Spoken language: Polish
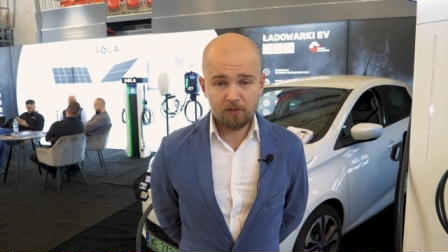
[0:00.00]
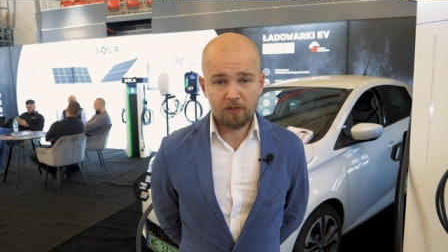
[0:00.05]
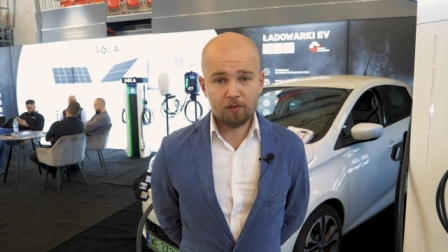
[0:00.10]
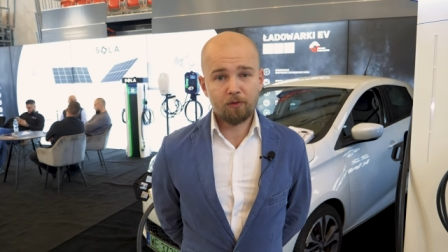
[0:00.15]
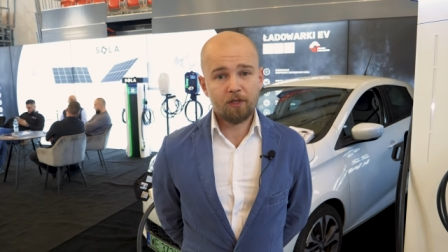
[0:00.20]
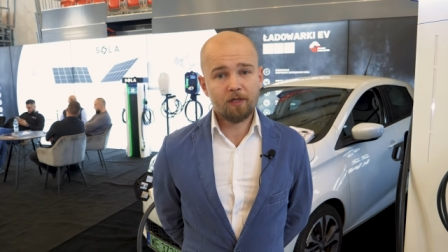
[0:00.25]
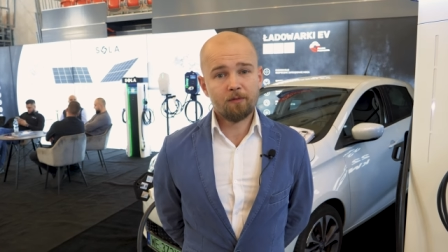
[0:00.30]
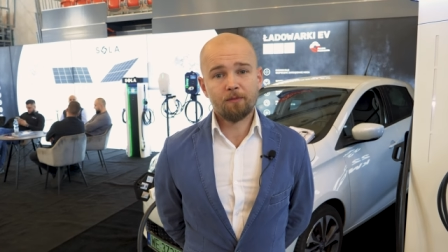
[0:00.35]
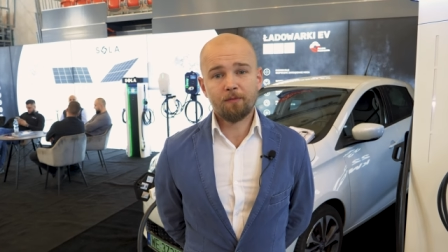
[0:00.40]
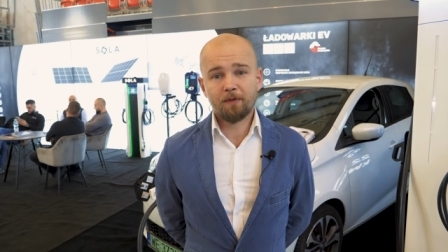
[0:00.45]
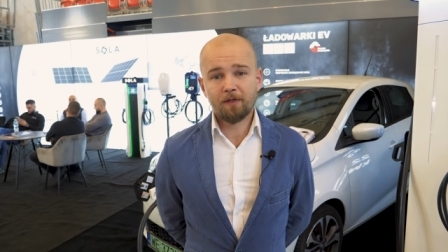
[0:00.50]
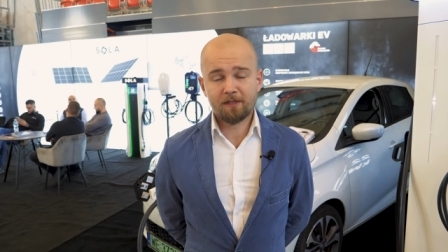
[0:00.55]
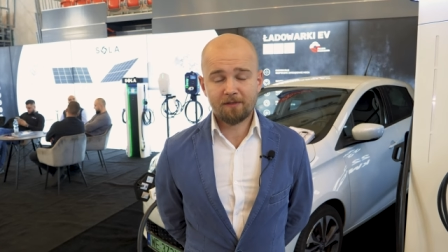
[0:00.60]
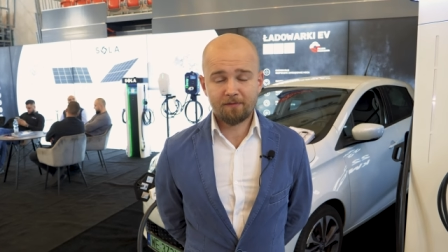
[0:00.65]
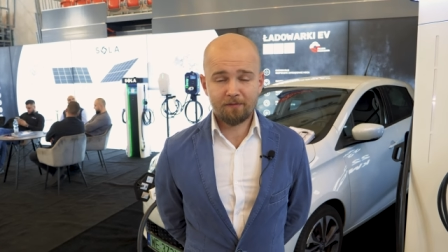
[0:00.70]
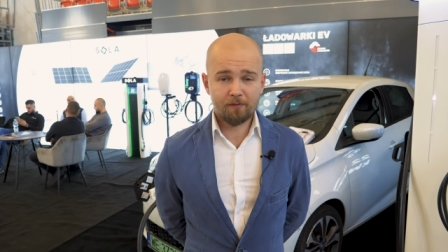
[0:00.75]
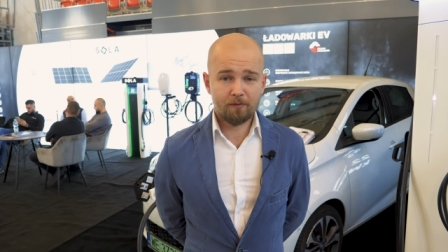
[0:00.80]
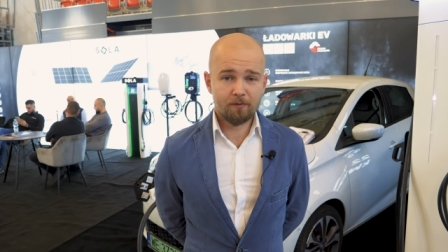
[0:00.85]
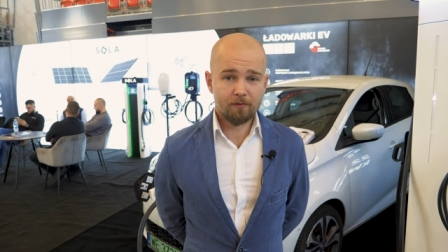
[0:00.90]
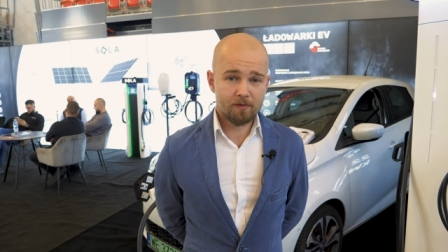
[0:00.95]
Dziękujemy
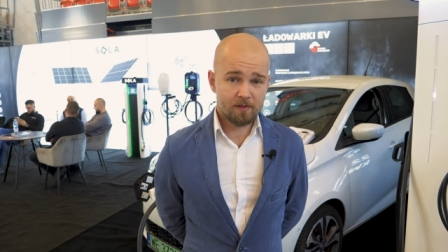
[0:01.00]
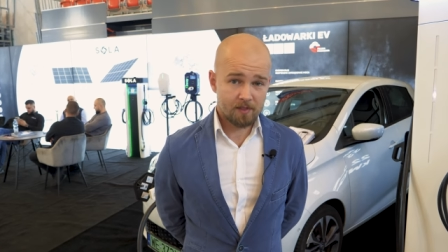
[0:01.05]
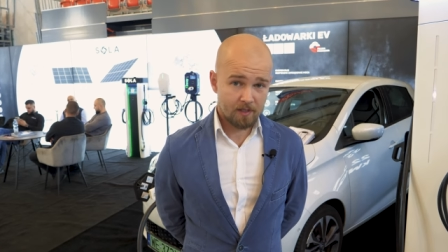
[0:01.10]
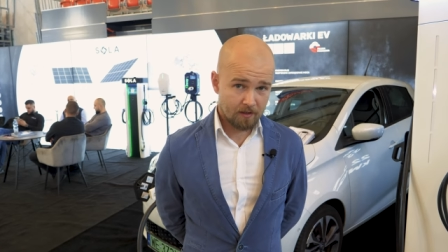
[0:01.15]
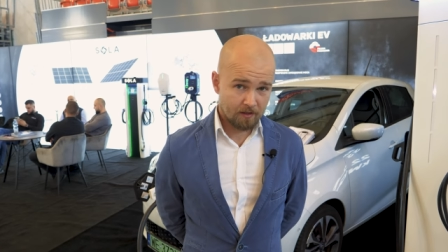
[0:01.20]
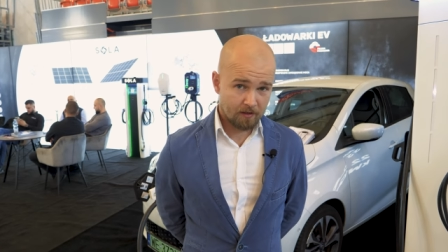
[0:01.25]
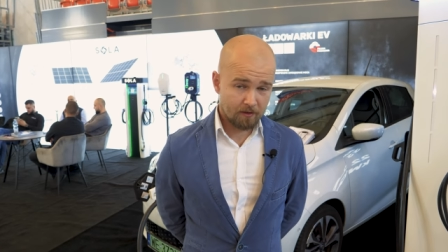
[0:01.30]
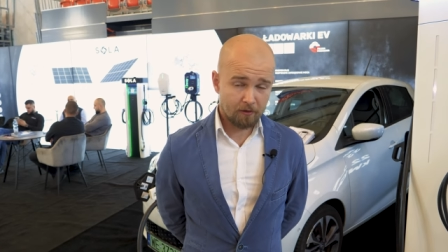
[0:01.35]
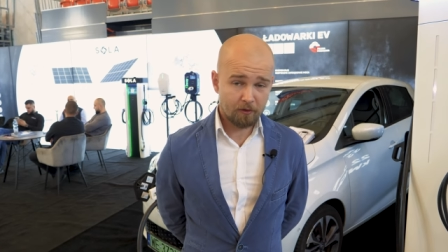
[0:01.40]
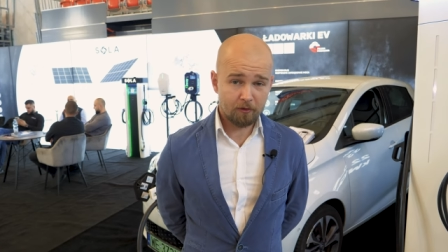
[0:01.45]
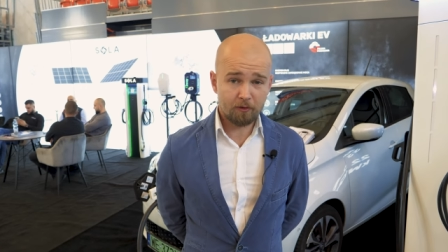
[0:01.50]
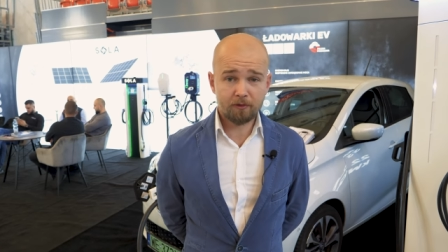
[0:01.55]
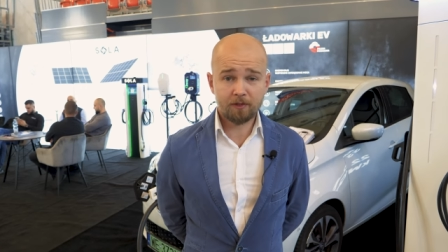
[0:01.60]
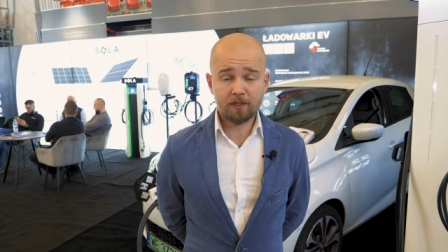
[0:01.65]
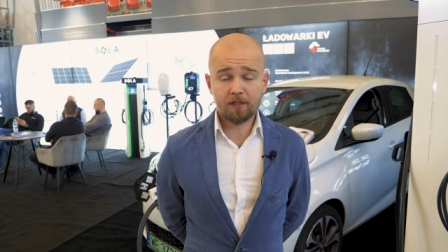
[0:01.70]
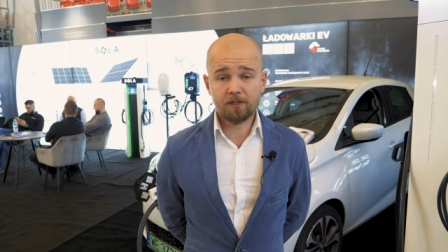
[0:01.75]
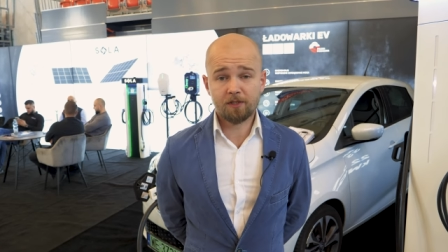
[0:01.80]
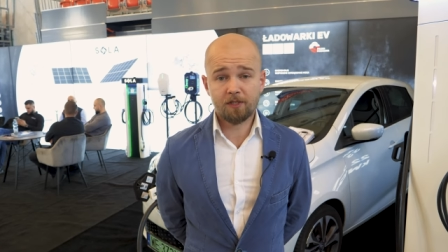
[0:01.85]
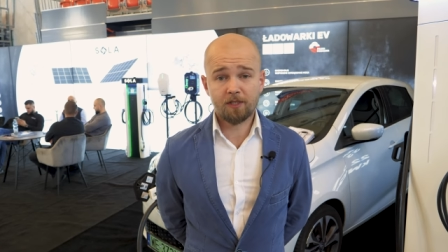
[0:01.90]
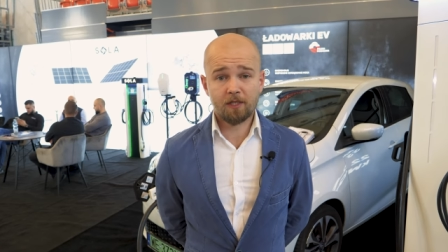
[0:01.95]
Państwu za
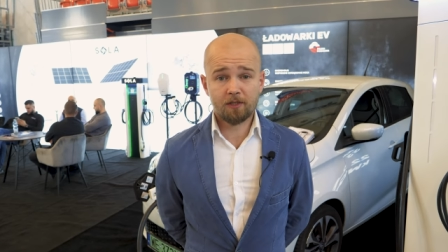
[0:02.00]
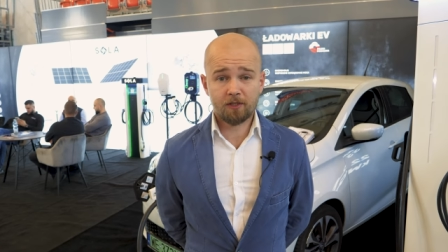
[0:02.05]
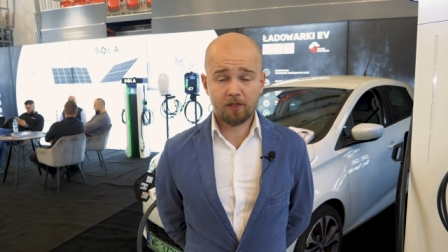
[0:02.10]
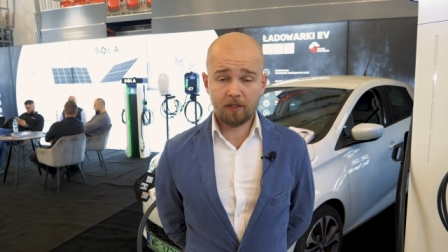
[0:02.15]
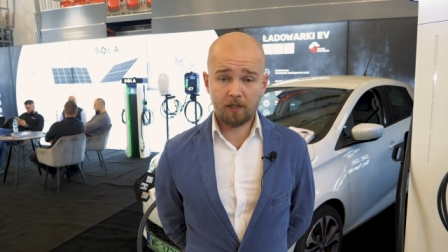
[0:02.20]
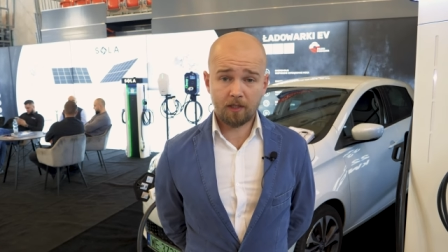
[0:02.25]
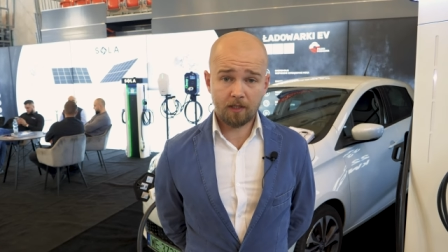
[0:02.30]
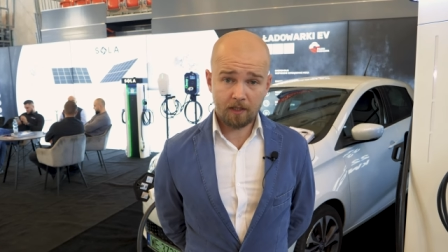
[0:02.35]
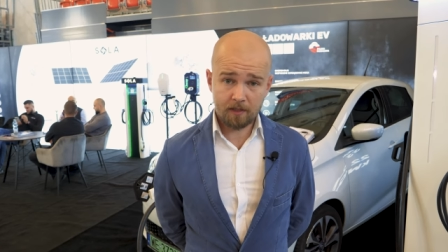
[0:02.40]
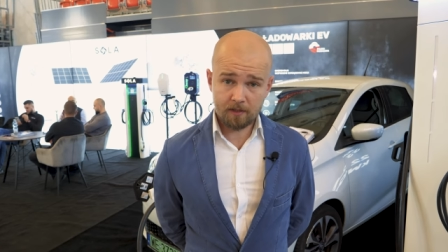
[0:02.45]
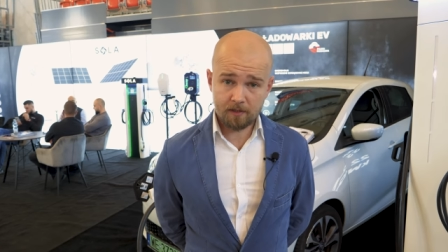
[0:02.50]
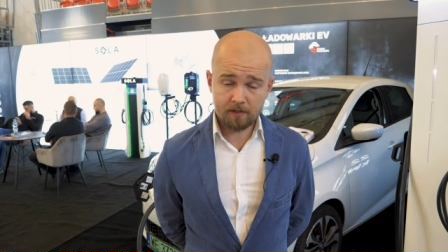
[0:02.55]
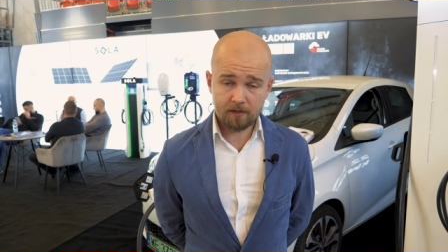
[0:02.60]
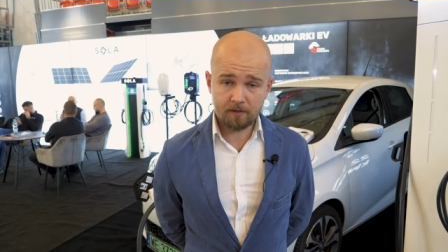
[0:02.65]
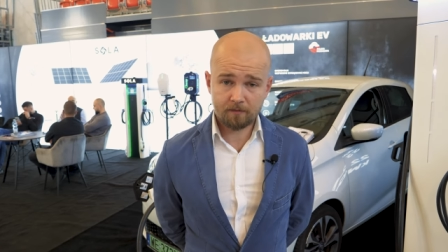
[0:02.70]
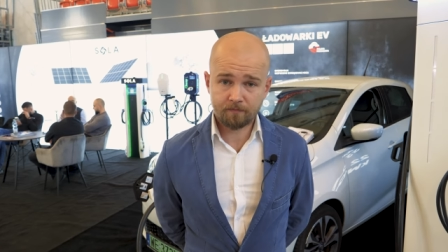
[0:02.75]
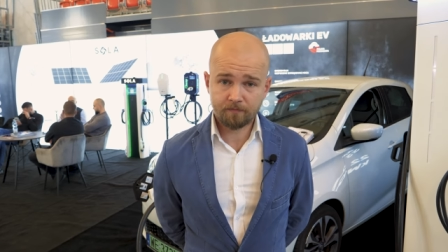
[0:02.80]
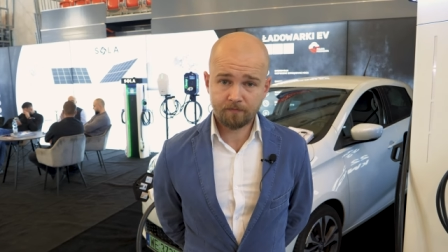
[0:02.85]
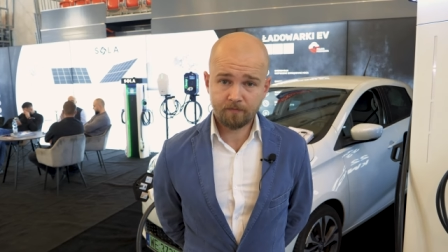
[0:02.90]
oglądnięcie naszej relacji.